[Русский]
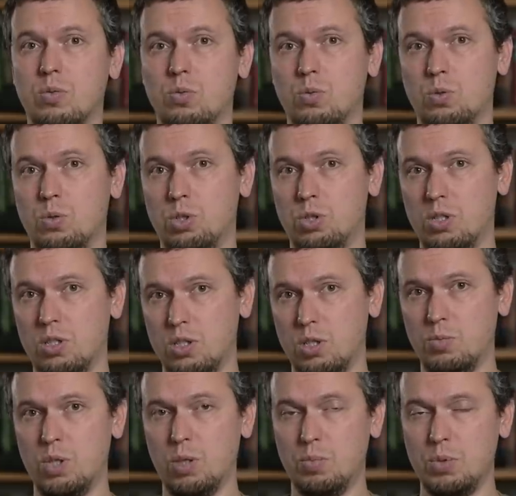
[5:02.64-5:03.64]
до
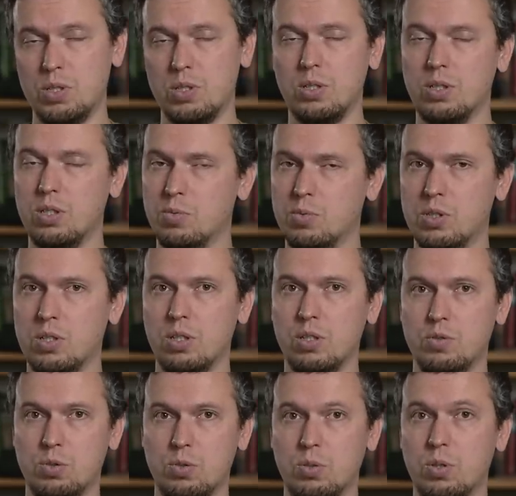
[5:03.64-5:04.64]
16 мегапикселей, и там
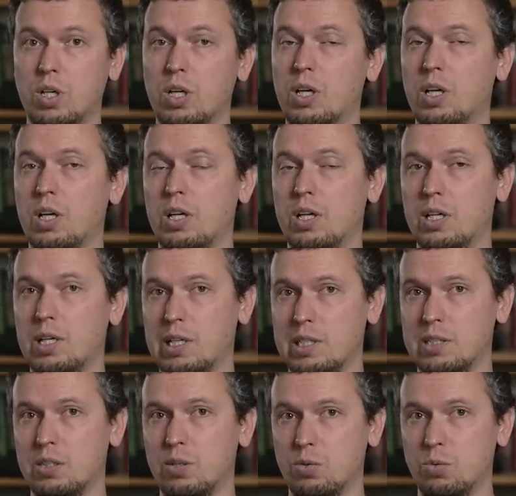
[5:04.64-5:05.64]
стало все
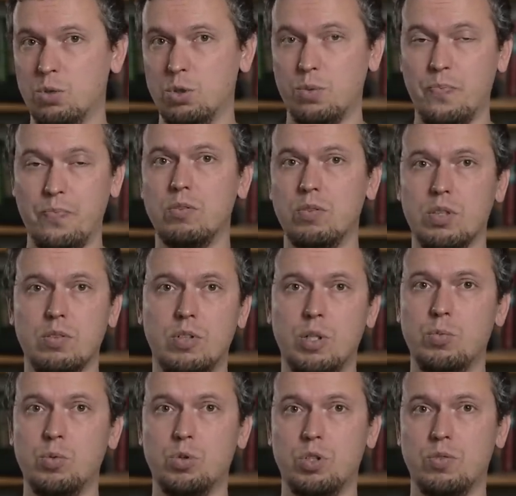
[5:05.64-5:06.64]
гораздо лучше. В это
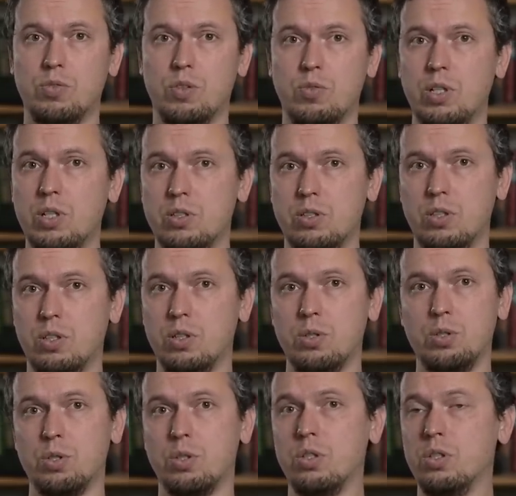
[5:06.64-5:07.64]
время уже ворвались на
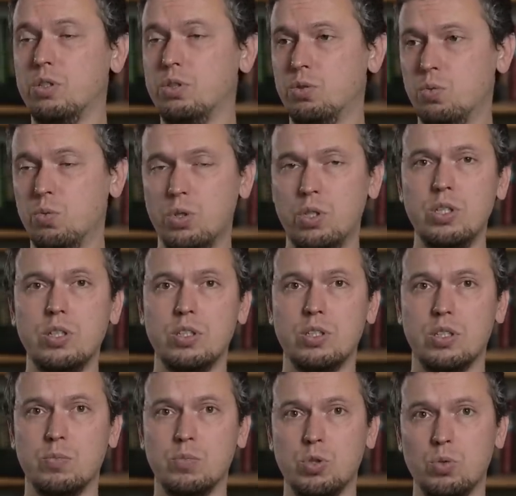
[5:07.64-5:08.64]
рыночек и Sony, и
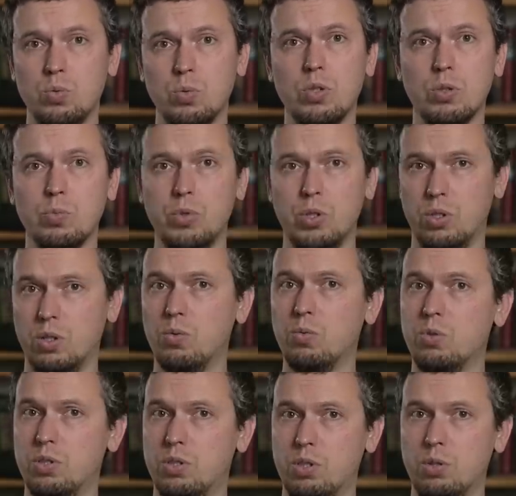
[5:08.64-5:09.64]
Samsung, и были
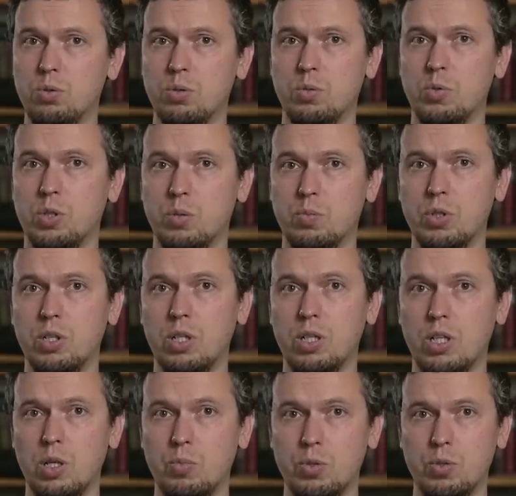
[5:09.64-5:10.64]
довольно серьезными там
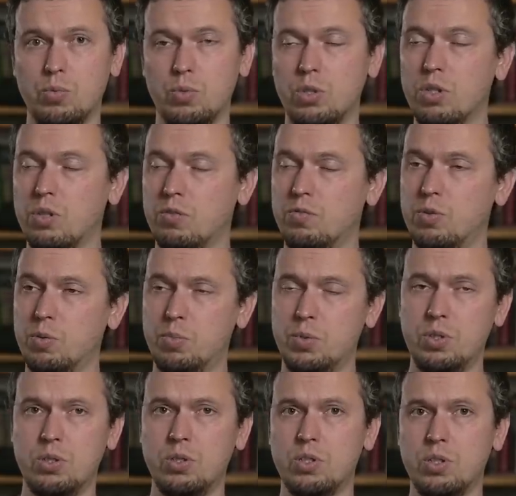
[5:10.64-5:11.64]
игроками. У них в
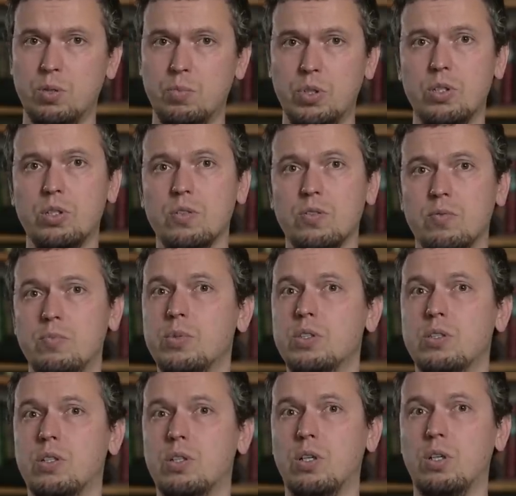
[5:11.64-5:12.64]
PC-сегменте в
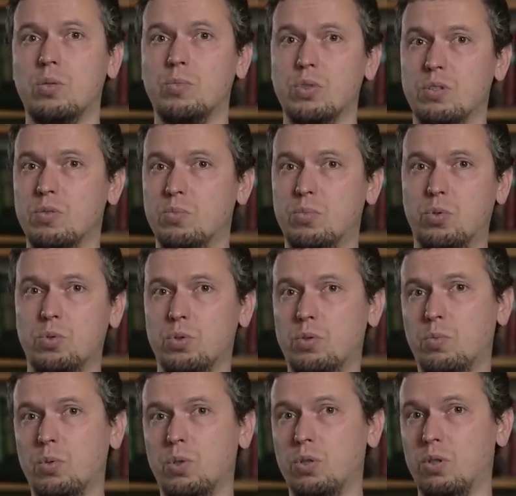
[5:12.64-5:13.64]
беззеркальном там
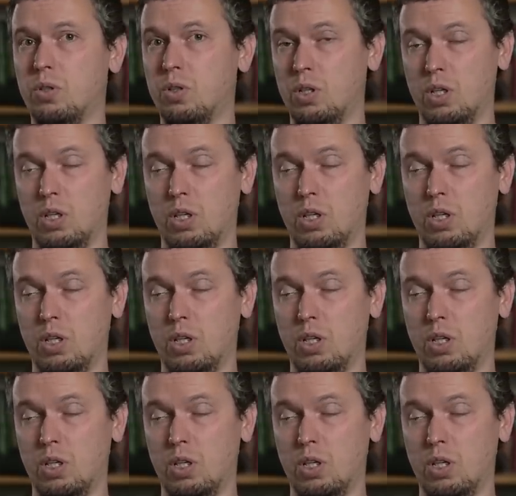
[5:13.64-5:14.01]
просто было